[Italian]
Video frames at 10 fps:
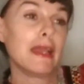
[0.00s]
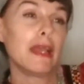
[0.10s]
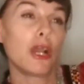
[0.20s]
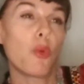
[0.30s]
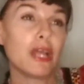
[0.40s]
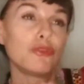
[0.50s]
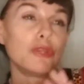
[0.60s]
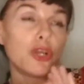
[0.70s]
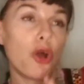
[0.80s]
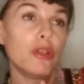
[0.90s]
quando
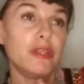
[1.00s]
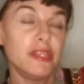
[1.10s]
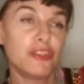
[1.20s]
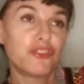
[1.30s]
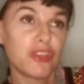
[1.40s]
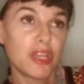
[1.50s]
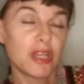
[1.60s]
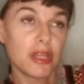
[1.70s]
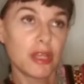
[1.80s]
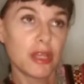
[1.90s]
Nicole
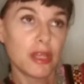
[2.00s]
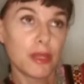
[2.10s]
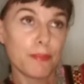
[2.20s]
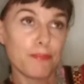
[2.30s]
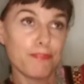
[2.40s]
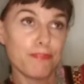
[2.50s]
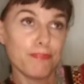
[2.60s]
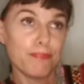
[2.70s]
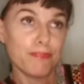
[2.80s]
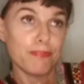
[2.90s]
dice
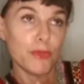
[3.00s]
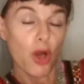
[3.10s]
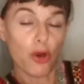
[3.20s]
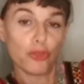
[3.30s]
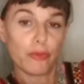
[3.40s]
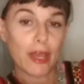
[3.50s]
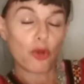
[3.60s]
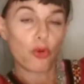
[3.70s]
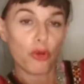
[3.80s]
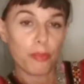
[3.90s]
ehm, no, non è
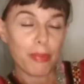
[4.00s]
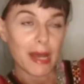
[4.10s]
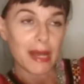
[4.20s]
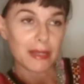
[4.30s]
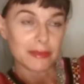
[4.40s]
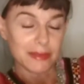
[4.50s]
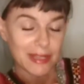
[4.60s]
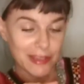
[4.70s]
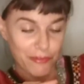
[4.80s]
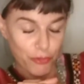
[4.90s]
colpa
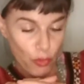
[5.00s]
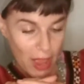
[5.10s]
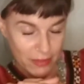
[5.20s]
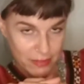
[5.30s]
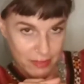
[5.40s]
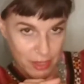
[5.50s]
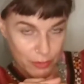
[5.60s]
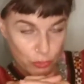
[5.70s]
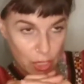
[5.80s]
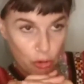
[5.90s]
dell'influencer,
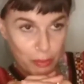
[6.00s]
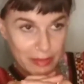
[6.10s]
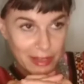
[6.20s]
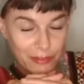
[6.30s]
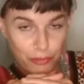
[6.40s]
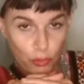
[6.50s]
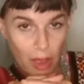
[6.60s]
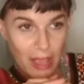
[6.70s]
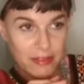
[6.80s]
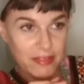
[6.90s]
non è colpa
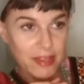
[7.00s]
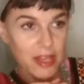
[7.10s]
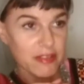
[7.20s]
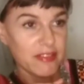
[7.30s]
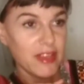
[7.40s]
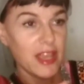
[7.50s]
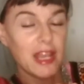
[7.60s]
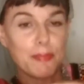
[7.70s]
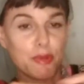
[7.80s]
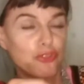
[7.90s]
dell'influencer se
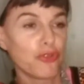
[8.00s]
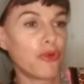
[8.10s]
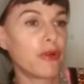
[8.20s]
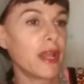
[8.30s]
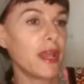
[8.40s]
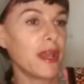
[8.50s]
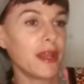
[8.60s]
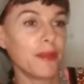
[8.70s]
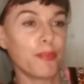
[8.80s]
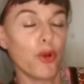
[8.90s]
le
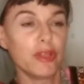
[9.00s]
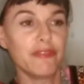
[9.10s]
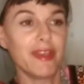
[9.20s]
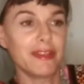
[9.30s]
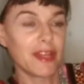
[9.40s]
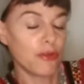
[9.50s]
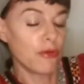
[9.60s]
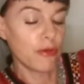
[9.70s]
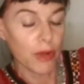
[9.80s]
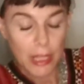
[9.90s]
persone poi diventano